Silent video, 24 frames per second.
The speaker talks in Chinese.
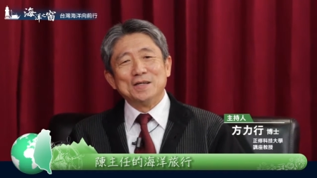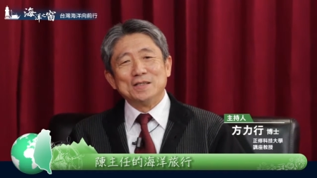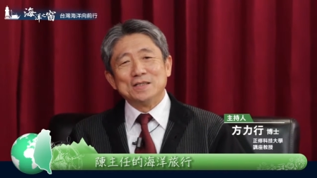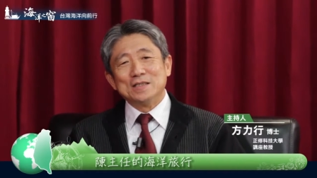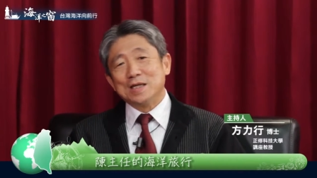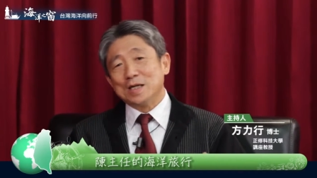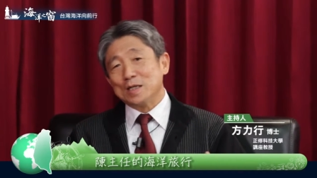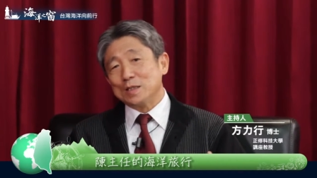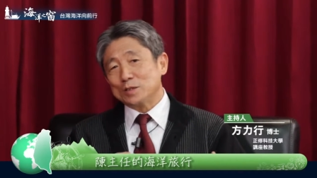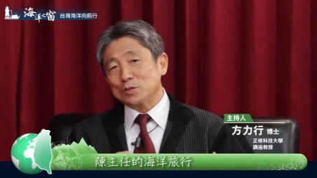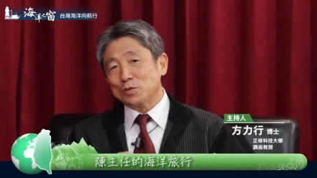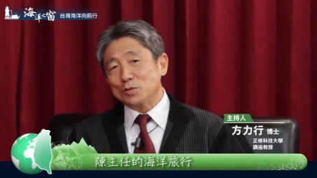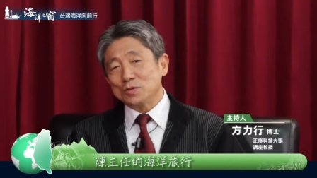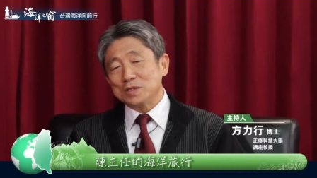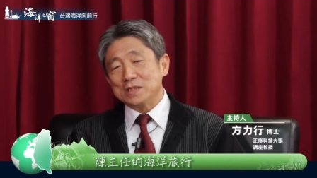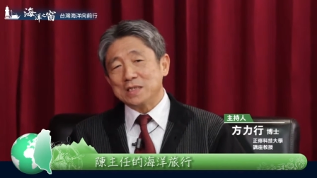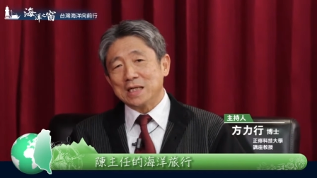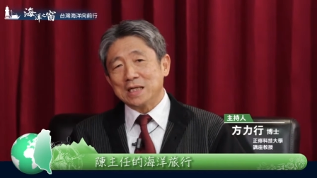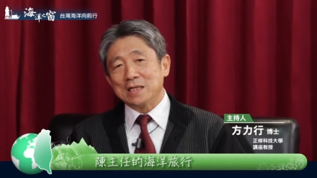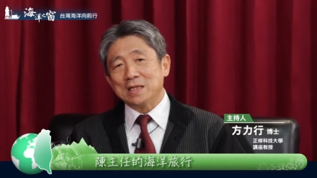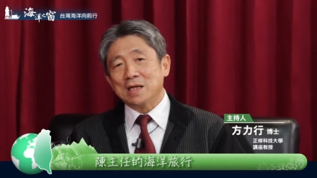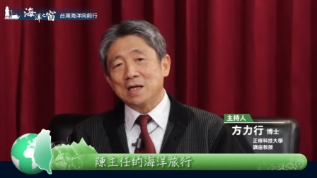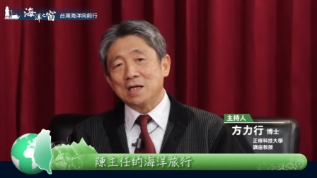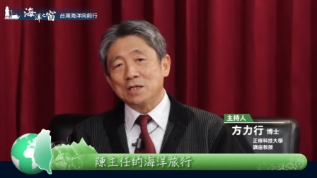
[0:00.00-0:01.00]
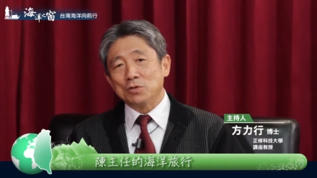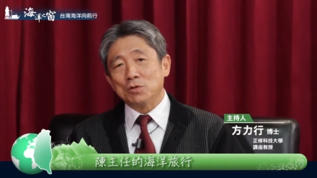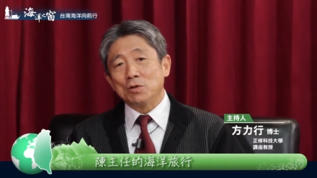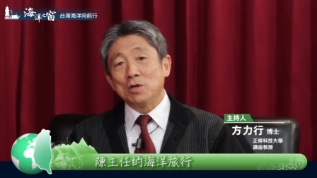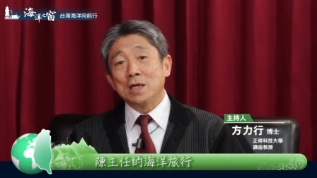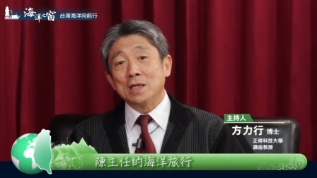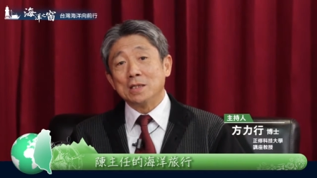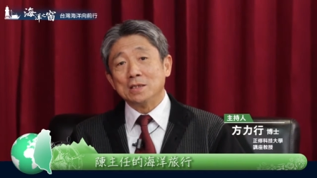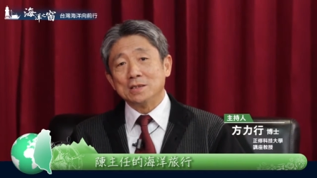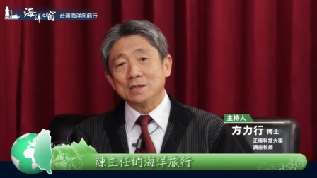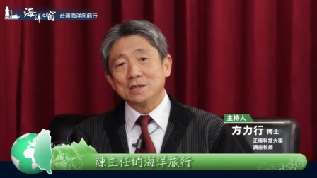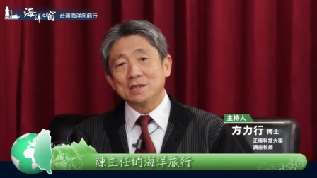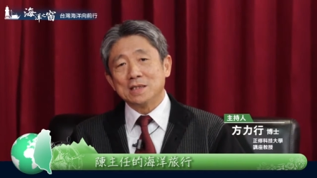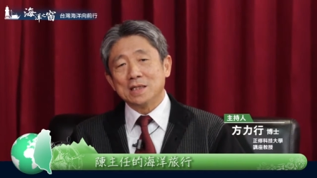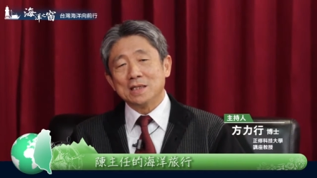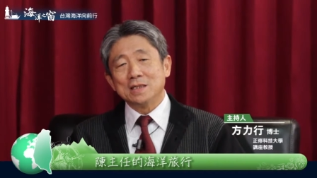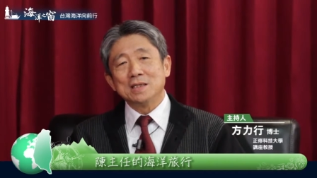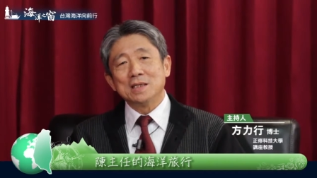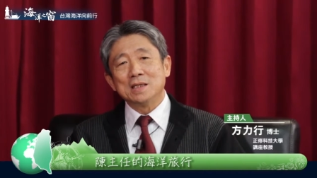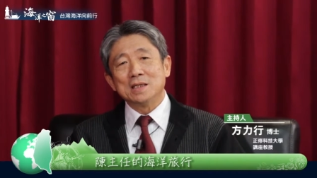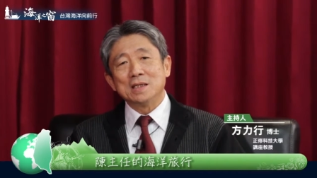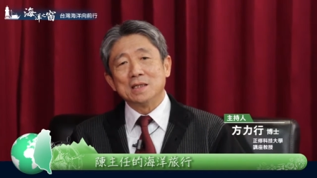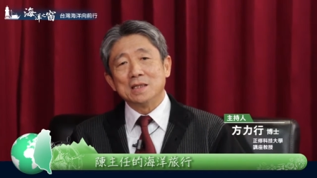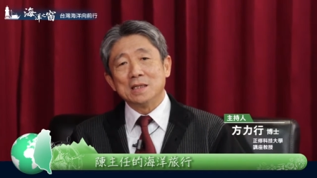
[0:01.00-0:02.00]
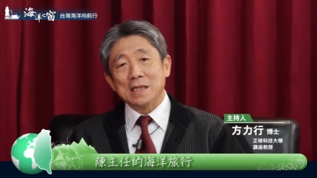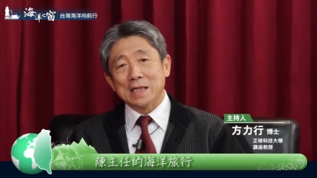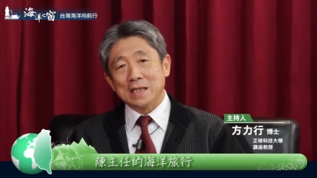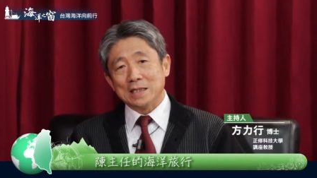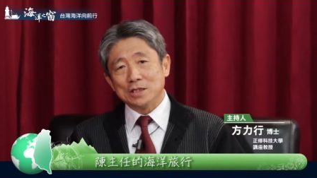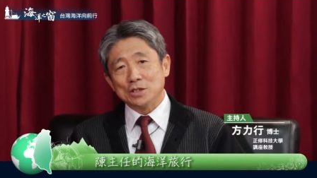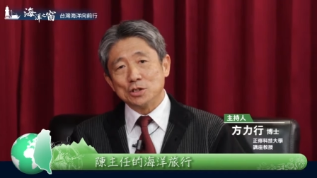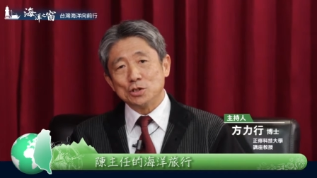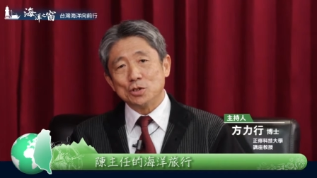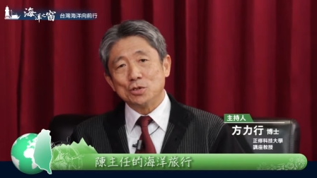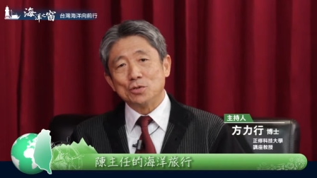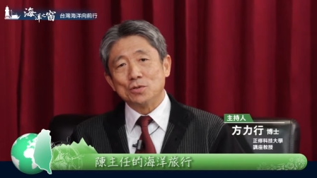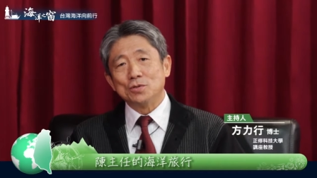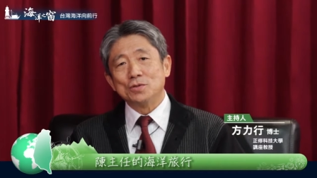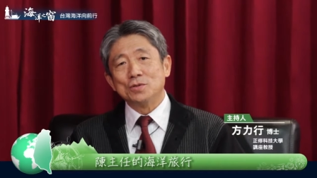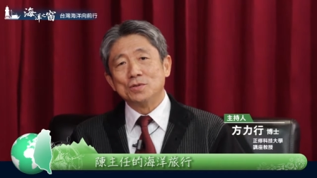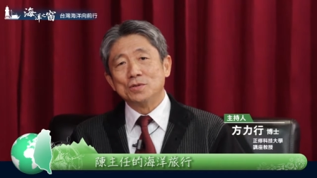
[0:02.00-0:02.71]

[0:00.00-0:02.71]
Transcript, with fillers: 的中间呢，有很深的研究。